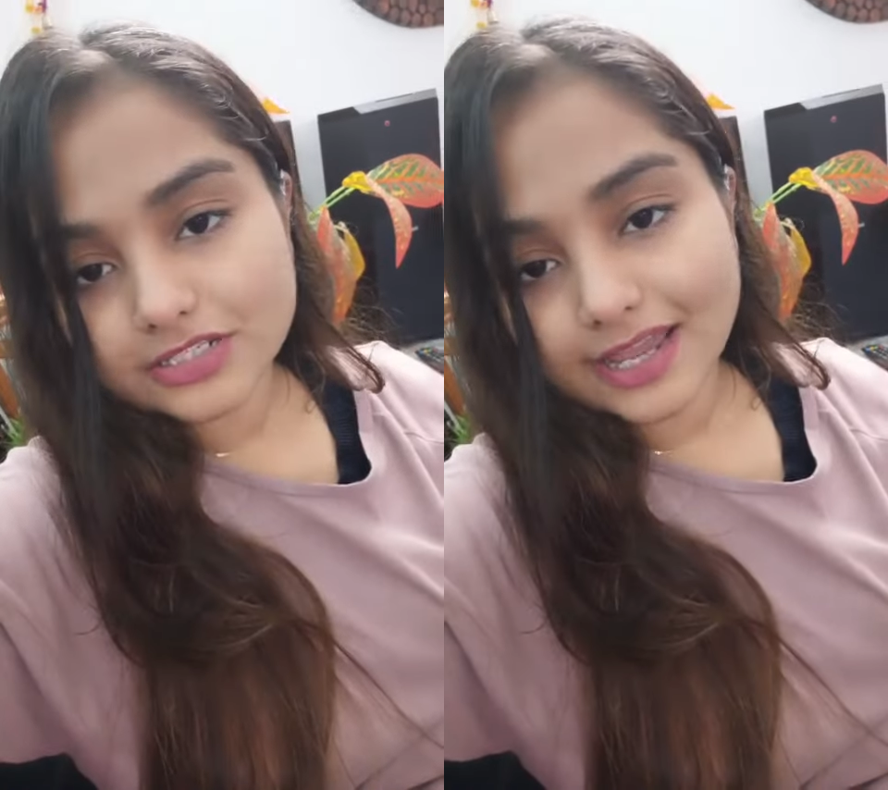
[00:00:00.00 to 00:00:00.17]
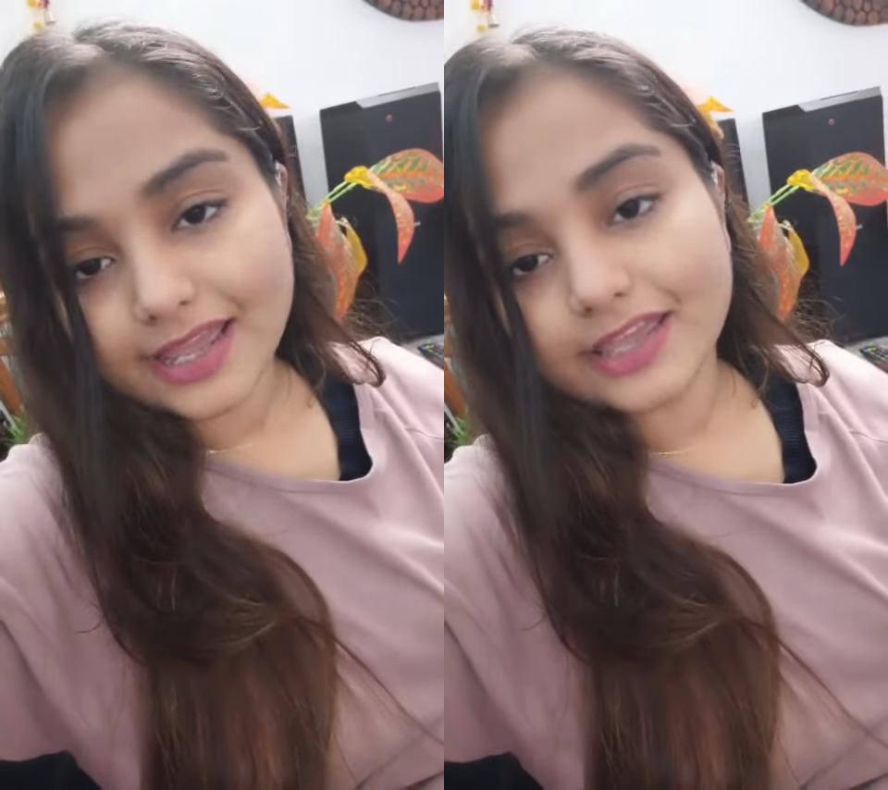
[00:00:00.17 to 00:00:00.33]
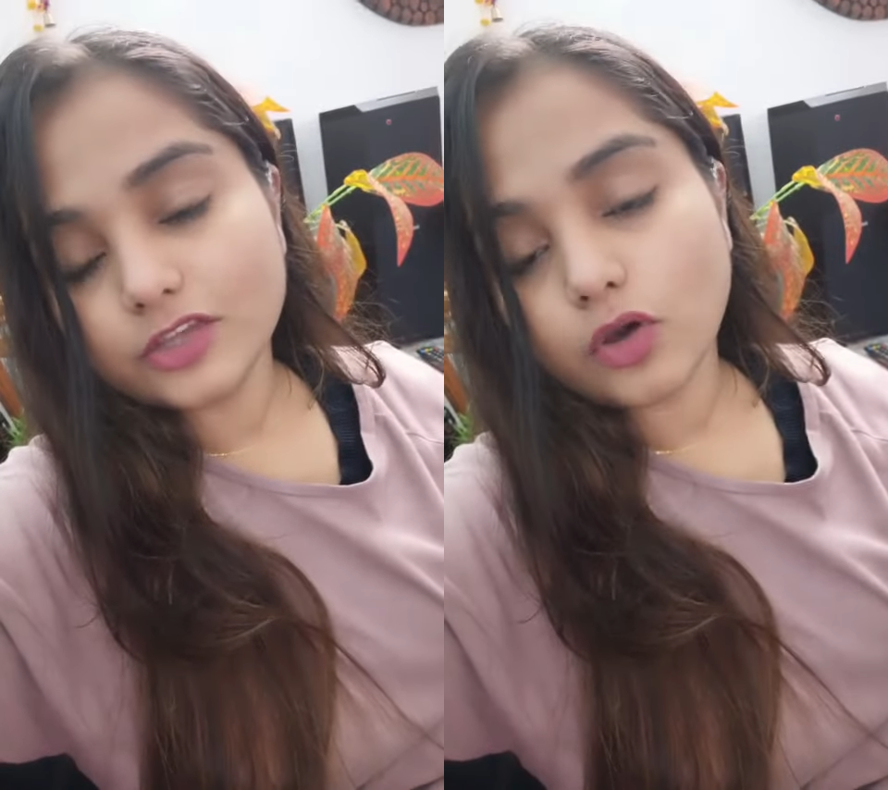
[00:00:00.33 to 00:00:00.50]

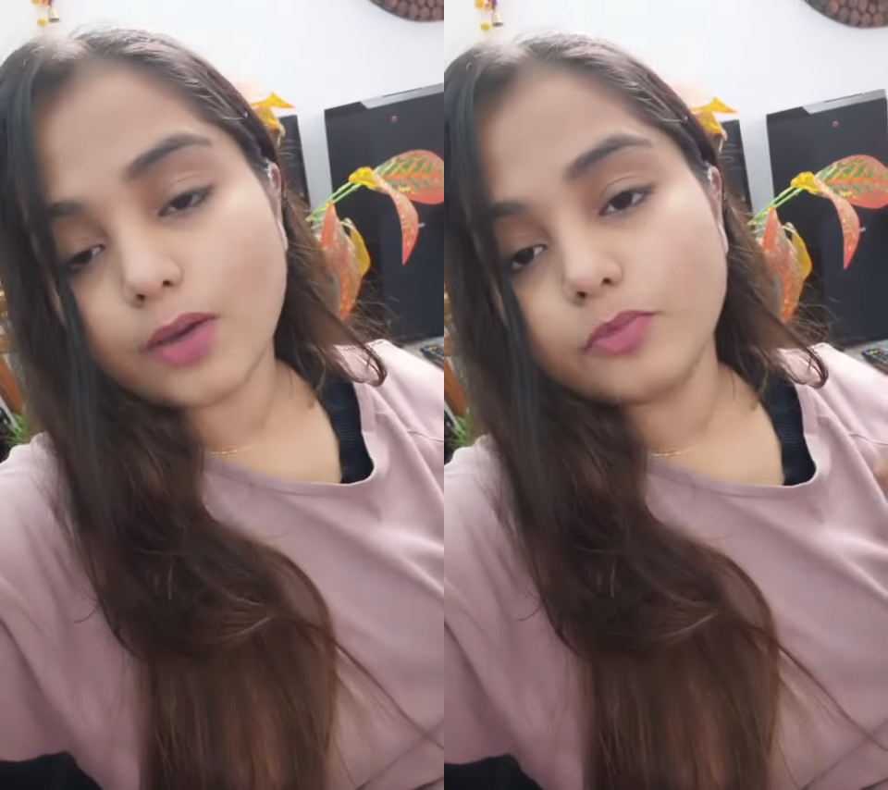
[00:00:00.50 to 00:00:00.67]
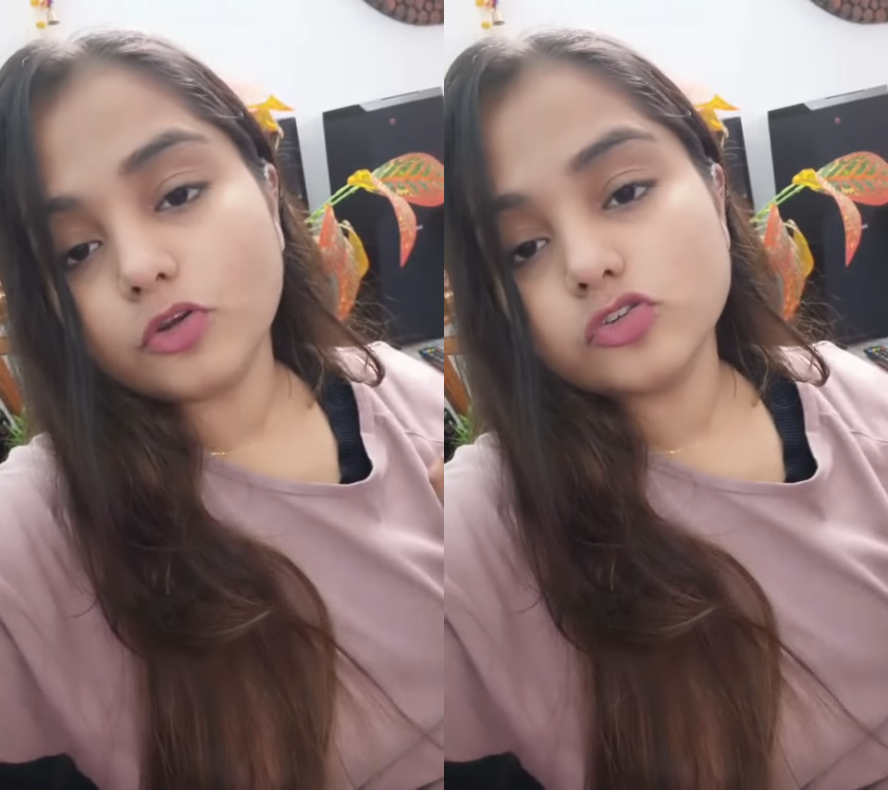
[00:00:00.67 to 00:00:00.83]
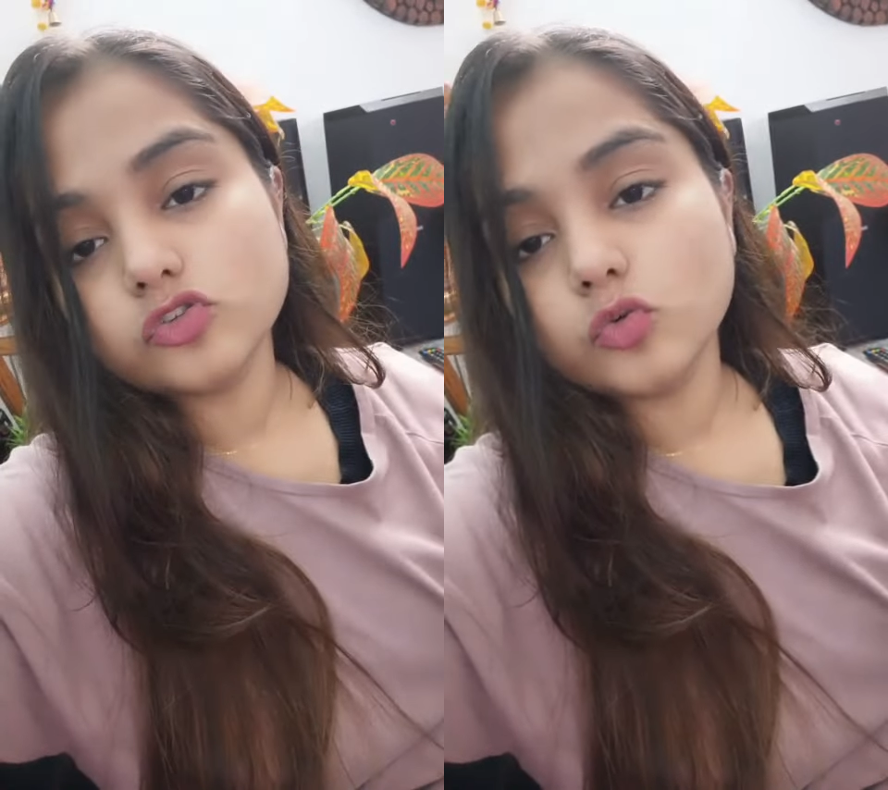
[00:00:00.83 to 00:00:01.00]
जाएगी तो आप
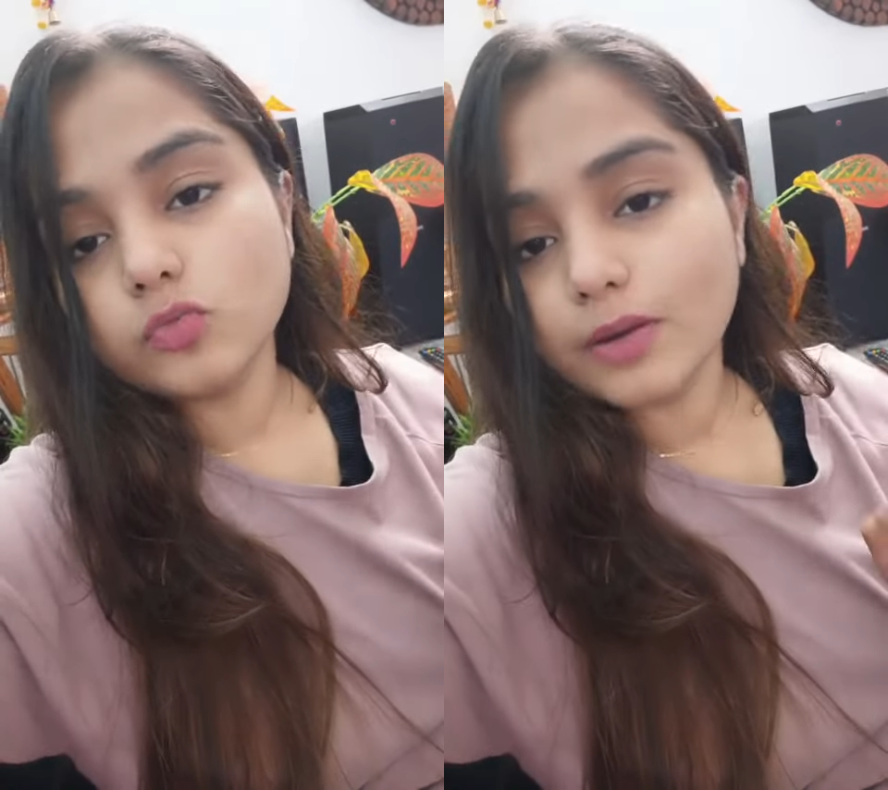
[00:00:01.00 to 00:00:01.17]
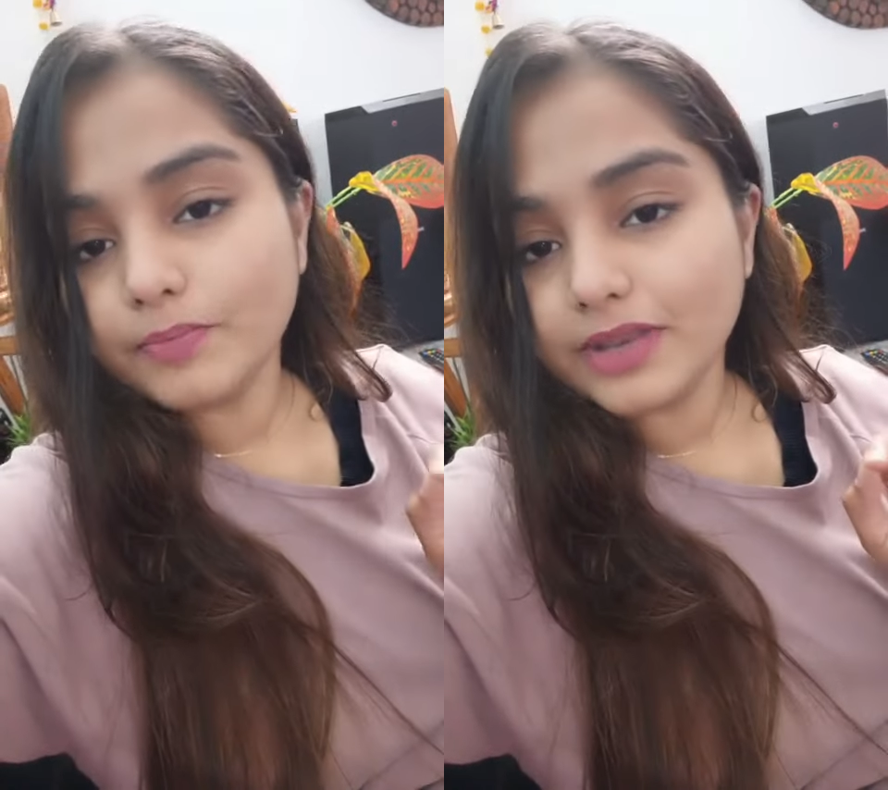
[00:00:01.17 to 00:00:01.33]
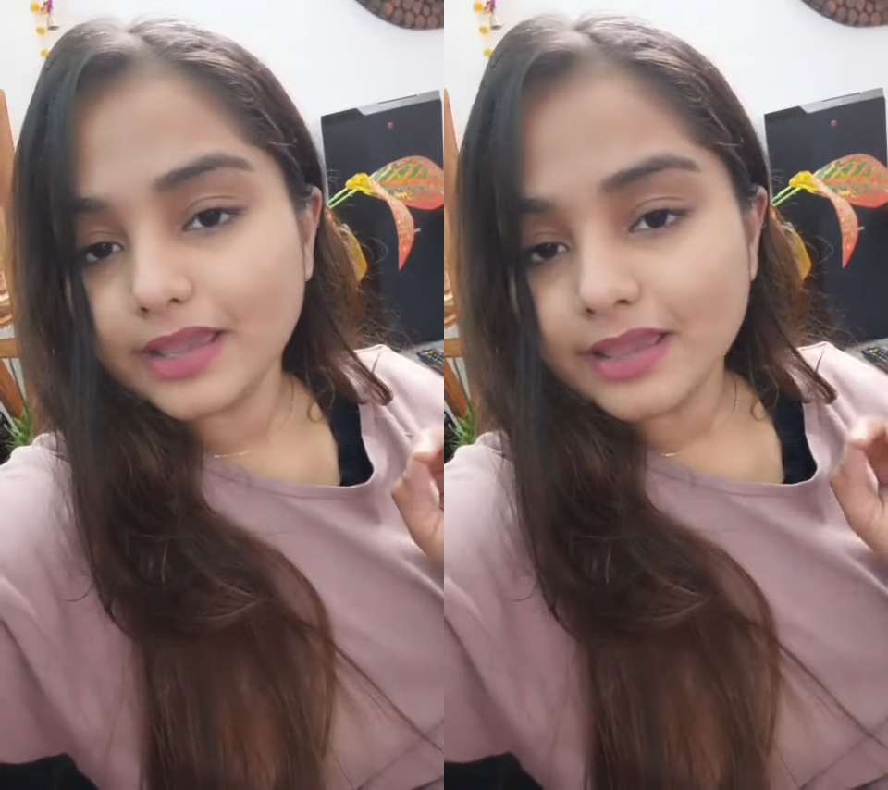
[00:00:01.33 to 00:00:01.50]
लोग जूम
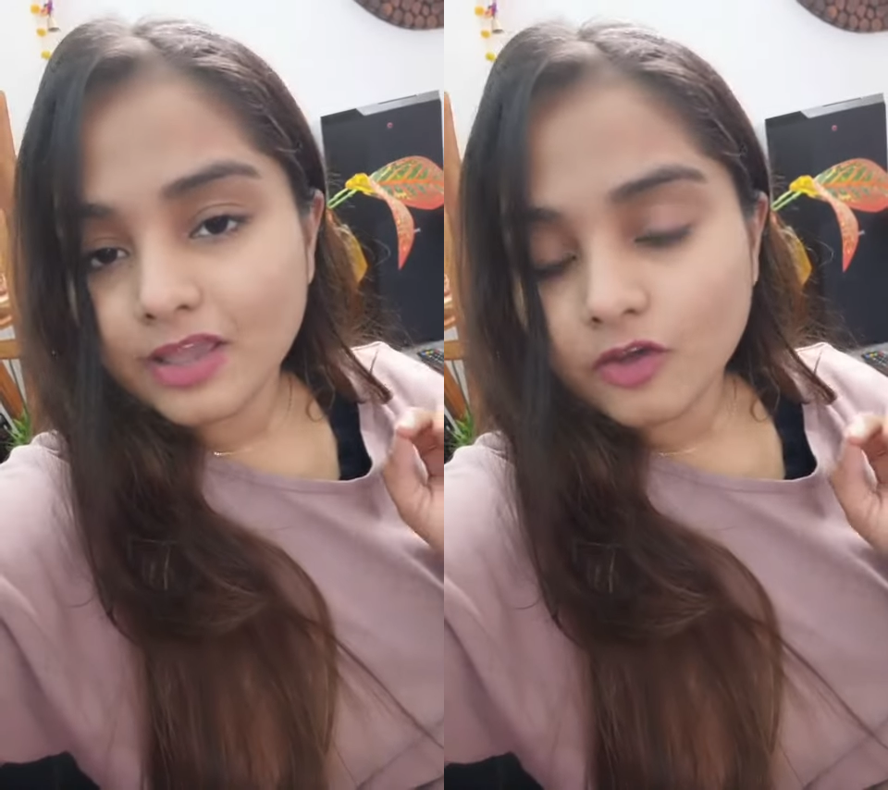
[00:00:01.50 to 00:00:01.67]
अपने